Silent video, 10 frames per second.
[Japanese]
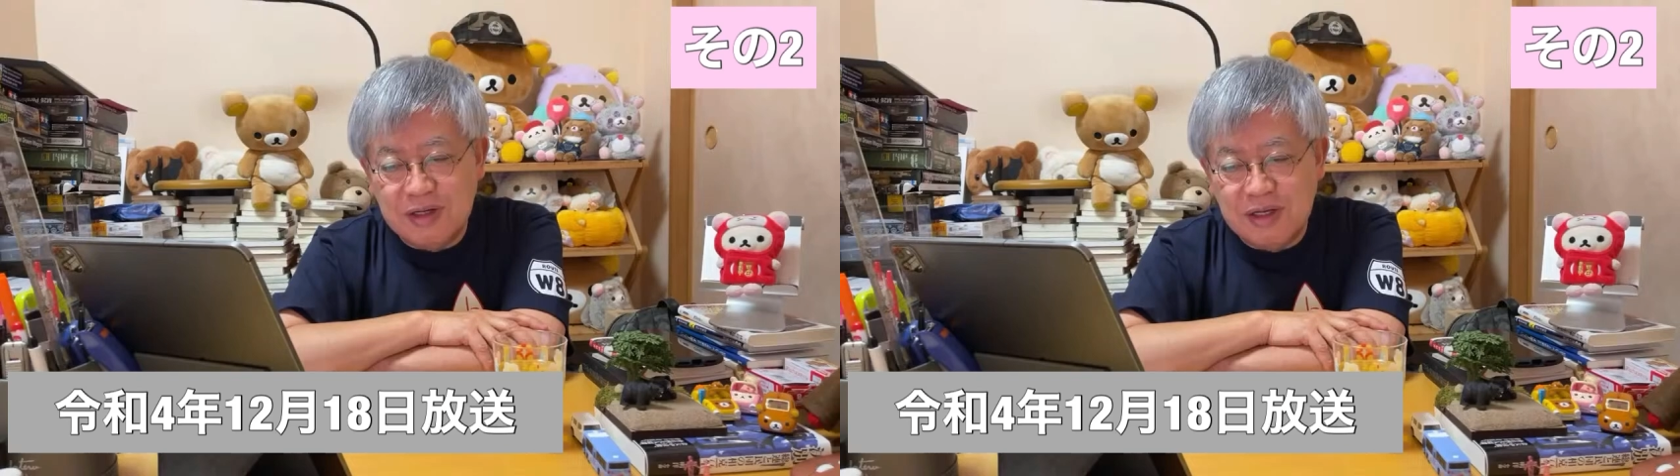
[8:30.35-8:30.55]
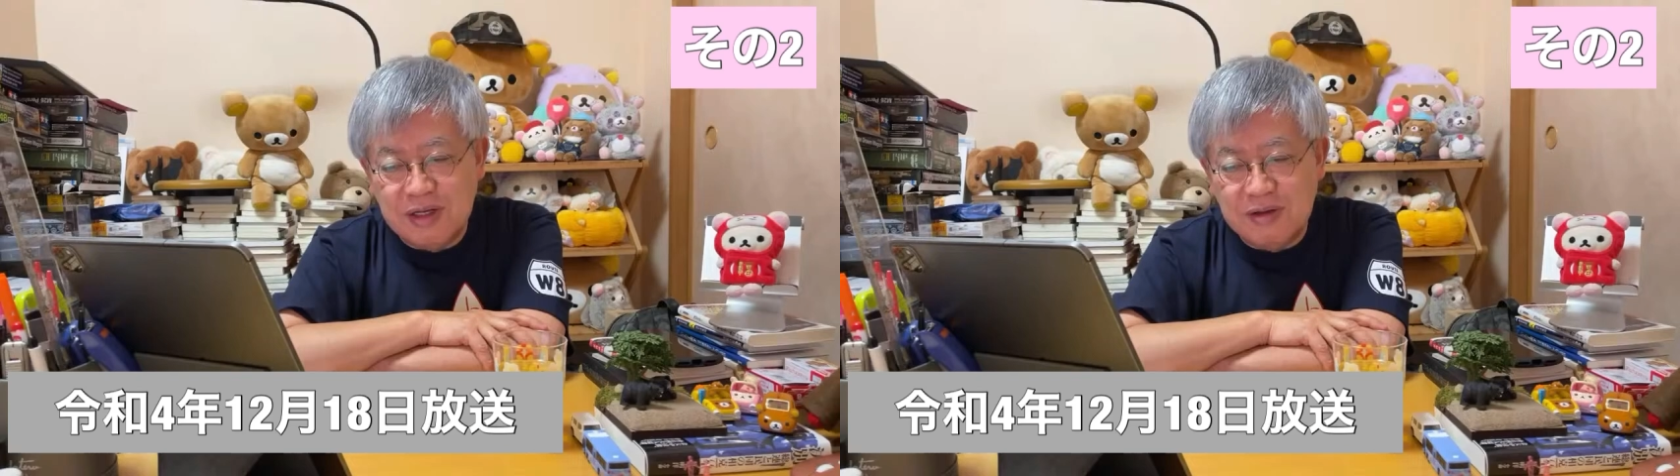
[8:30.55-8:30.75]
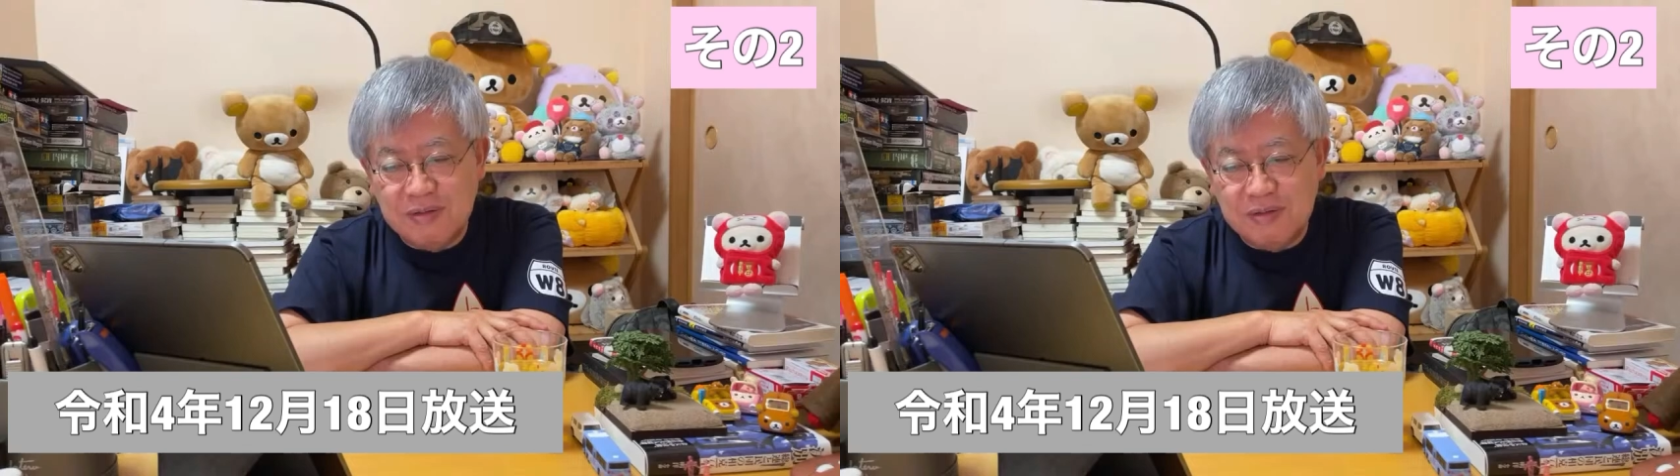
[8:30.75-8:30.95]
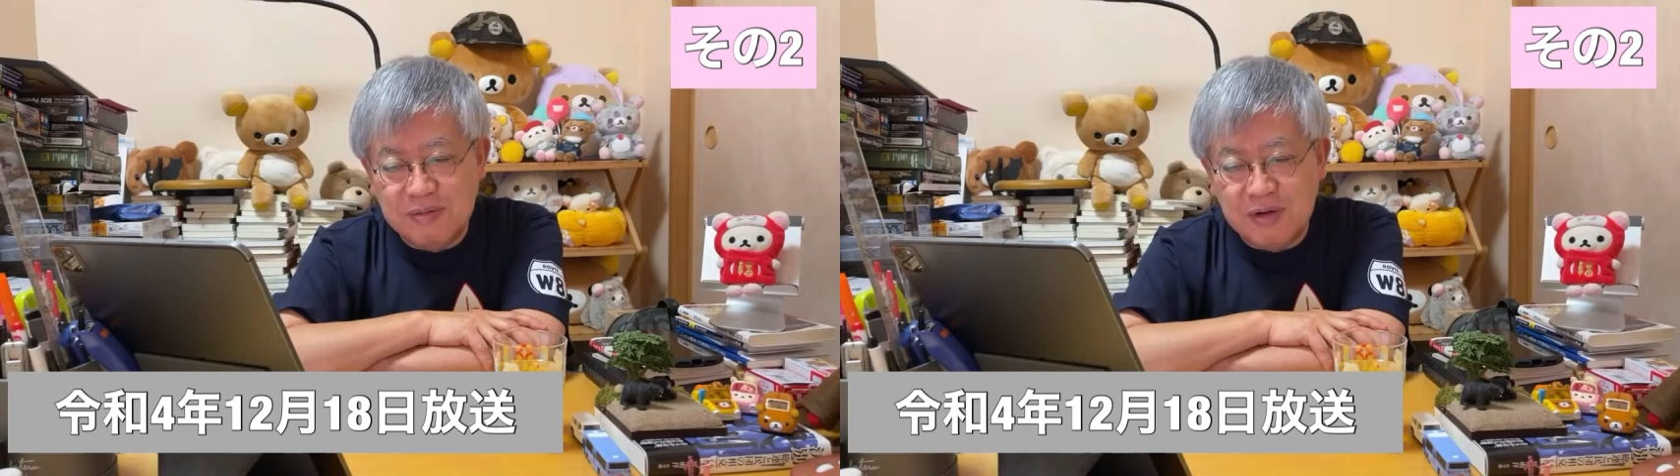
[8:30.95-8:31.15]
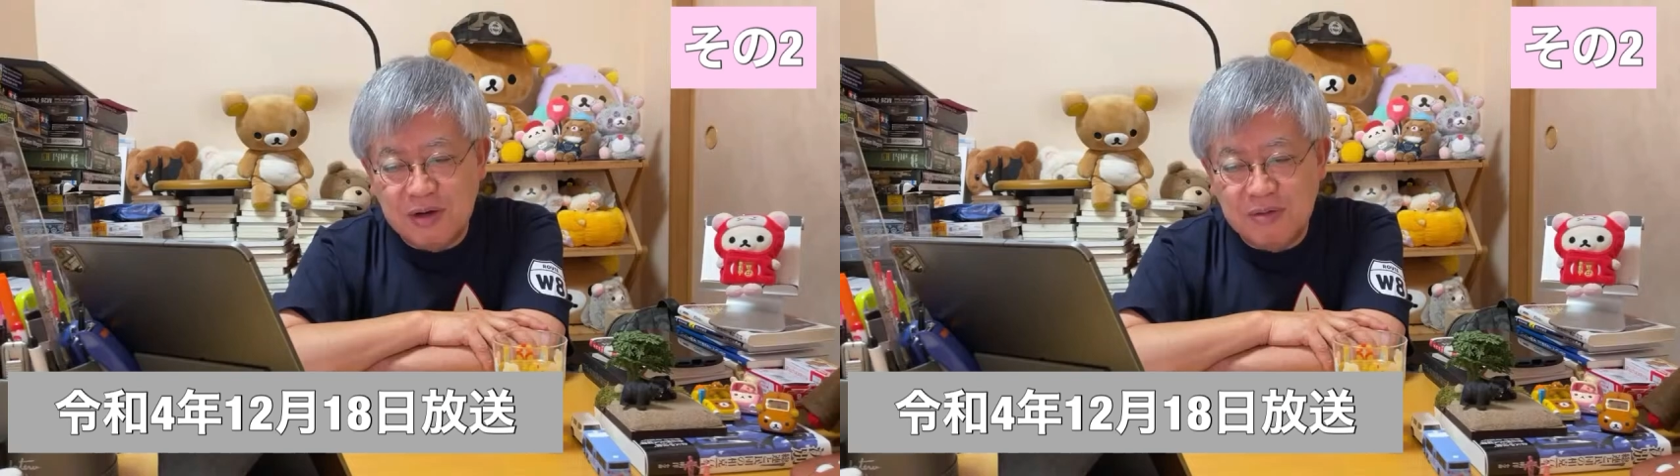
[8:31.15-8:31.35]
え
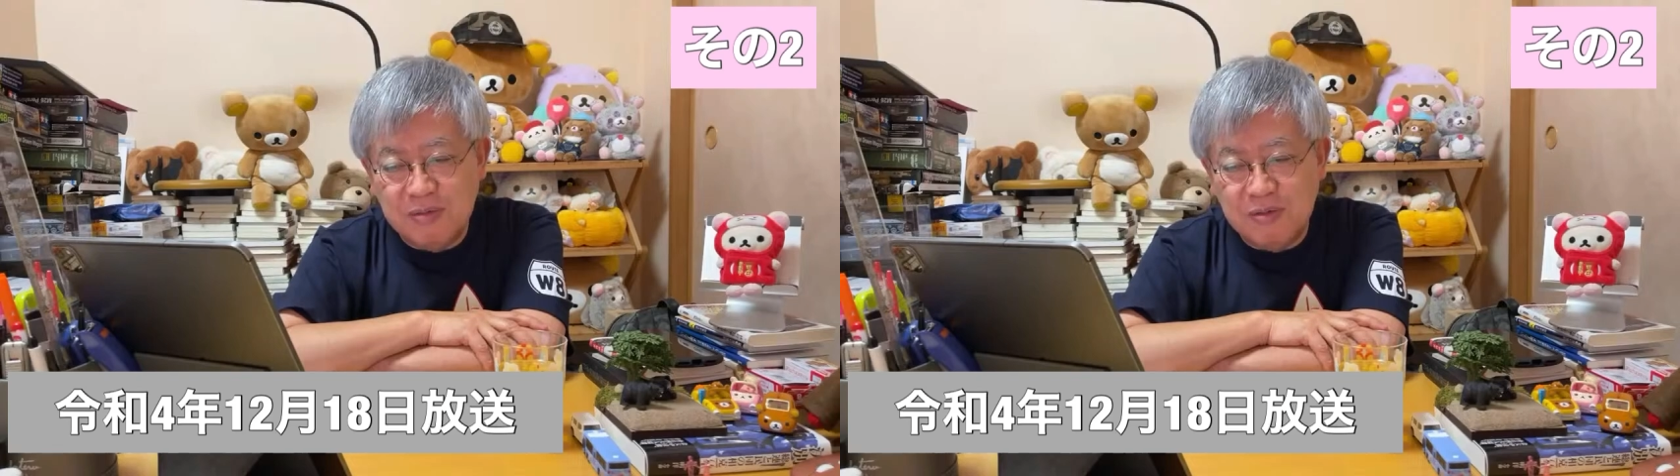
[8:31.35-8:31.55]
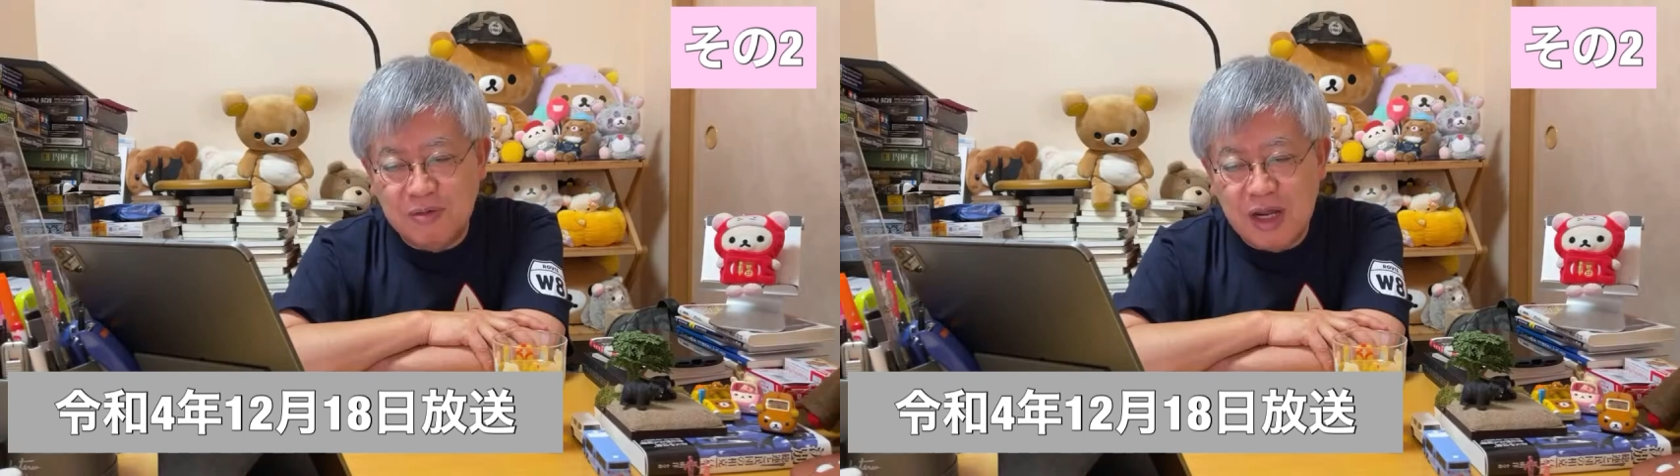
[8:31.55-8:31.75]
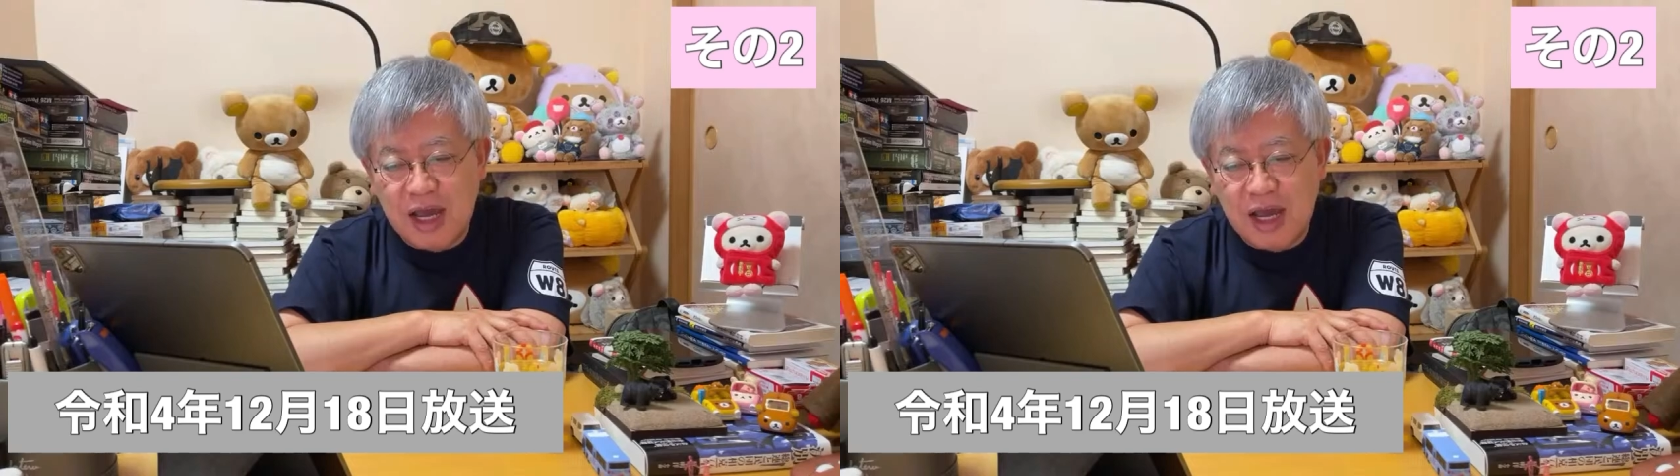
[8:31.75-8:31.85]
まあ、